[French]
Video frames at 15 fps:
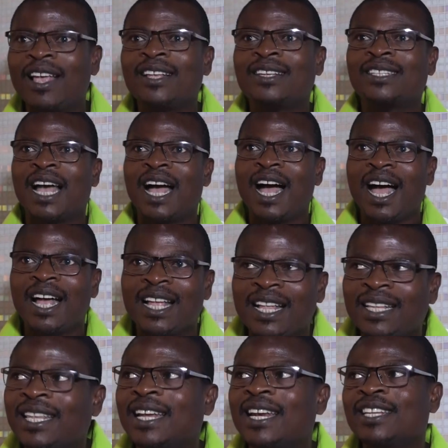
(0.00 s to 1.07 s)
ça
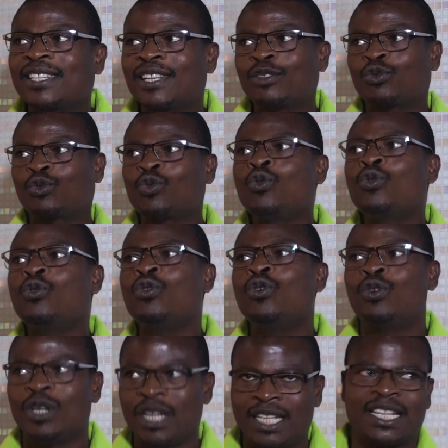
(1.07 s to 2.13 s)
intéresse tous
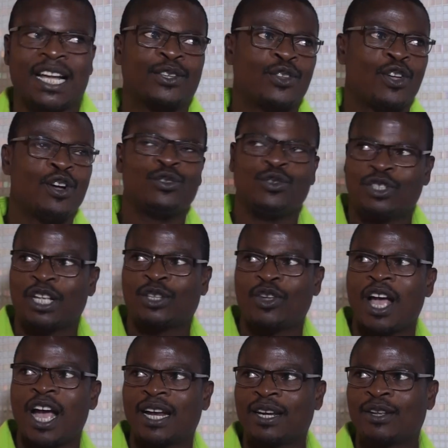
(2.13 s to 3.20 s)
les acteurs du
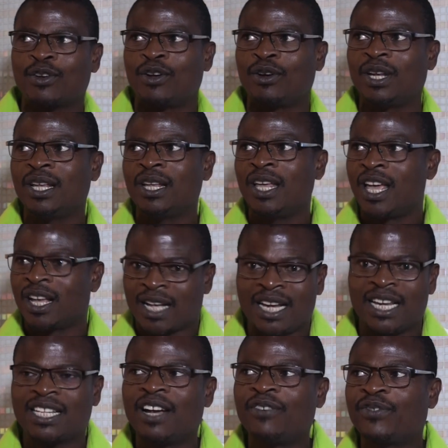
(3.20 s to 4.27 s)
secteur agricole. Et
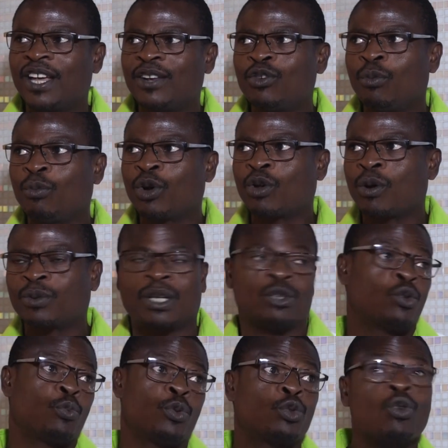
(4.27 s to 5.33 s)
quand les gens viennent nombreux comme ça
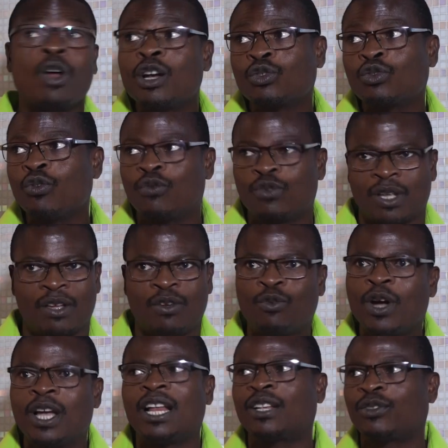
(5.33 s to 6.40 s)
depuis trois jours, vous allez
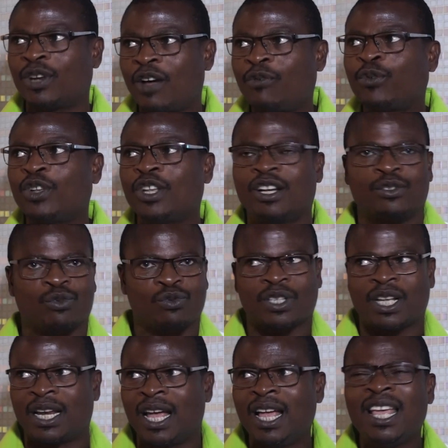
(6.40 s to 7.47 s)
voir, il y a de l'affluence, tout
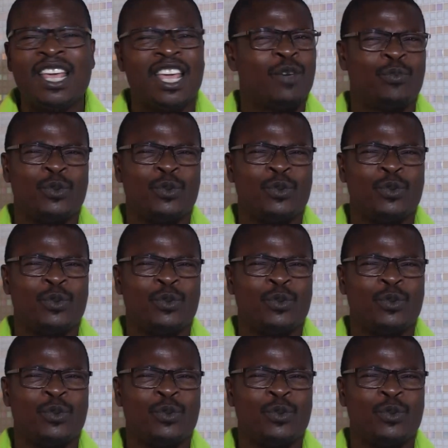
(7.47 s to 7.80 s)
ça là. Et